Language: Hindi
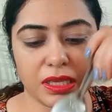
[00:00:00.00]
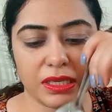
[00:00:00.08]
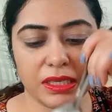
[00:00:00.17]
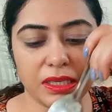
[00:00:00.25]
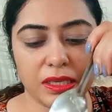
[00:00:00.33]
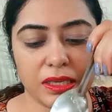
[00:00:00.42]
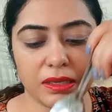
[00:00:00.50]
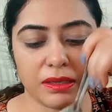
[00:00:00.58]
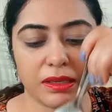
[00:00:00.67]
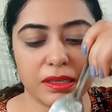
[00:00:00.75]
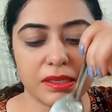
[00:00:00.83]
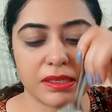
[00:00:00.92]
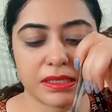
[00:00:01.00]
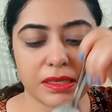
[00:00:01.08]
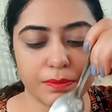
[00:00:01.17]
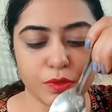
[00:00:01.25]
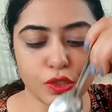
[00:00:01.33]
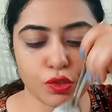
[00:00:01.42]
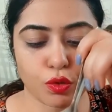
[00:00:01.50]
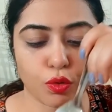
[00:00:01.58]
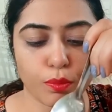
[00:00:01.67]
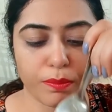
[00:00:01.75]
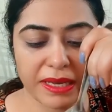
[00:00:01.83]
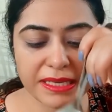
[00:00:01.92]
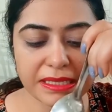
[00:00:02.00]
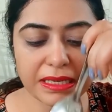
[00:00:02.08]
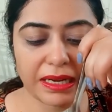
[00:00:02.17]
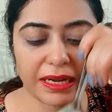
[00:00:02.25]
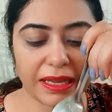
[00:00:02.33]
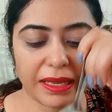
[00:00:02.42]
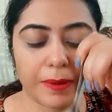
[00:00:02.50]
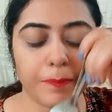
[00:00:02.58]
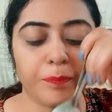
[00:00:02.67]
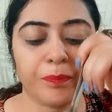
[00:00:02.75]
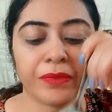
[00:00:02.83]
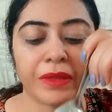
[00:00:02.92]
दही सब चीज़ों को मिक्स कर लेंगे